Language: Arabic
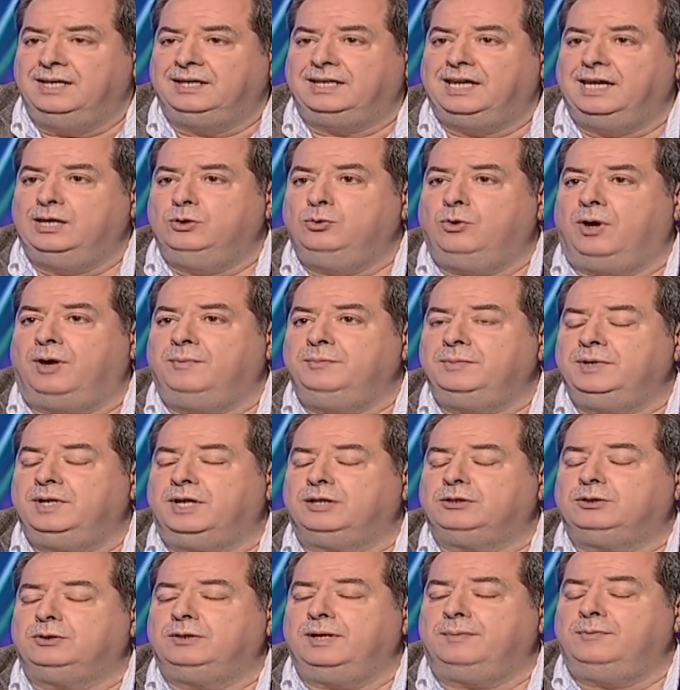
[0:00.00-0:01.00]
كانوا عم
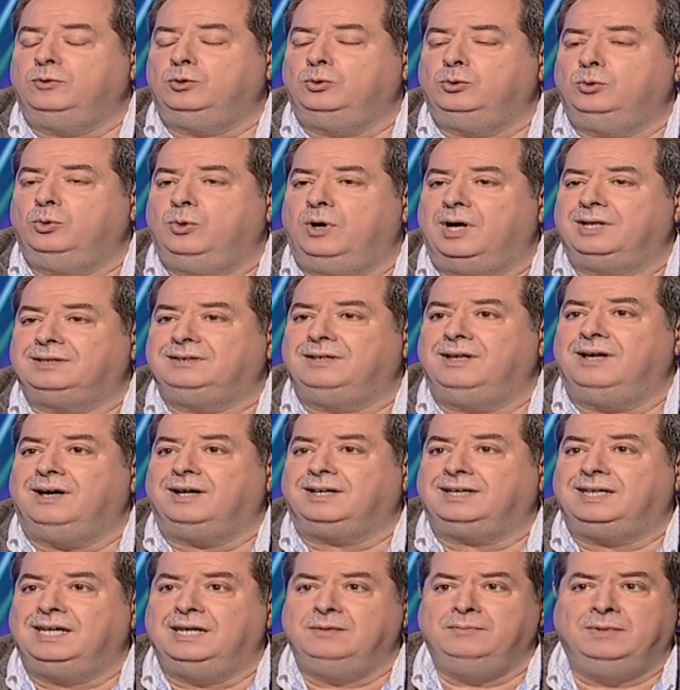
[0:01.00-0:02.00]
بيغط عملوا له غطاء
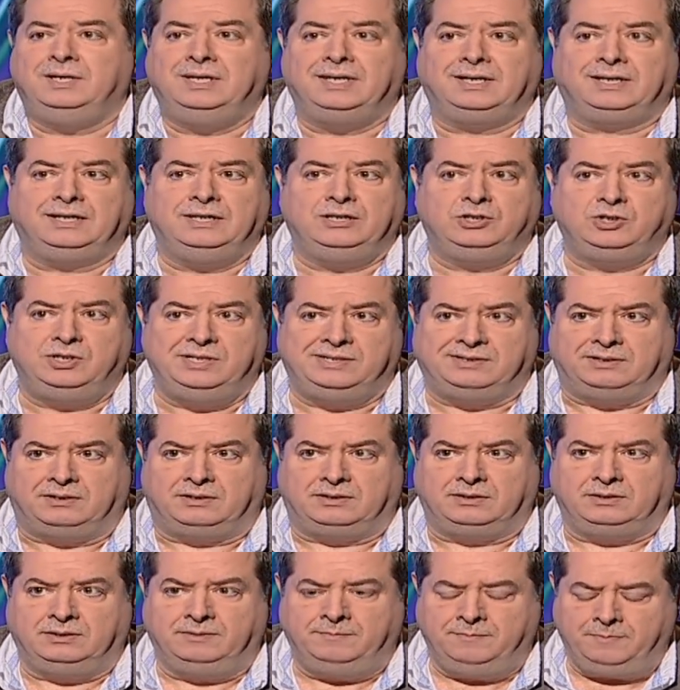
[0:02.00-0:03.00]
كامل لكل شيء
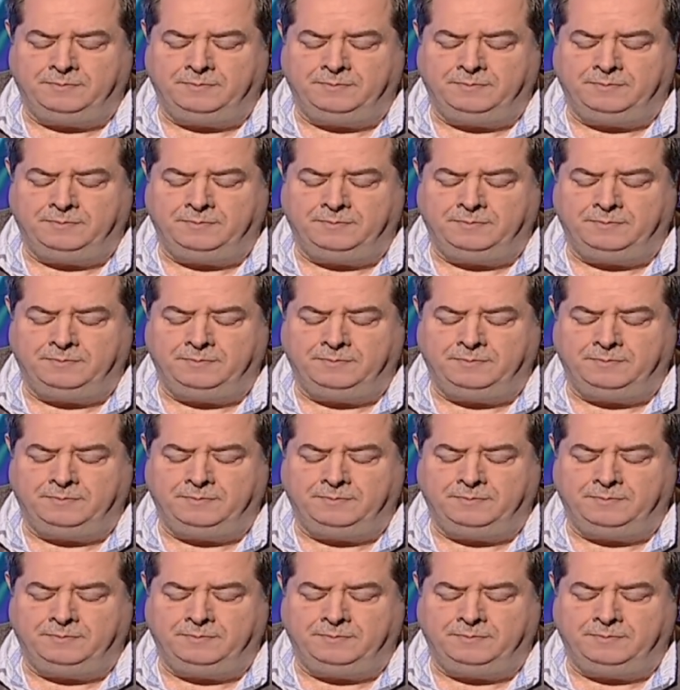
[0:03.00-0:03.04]
صار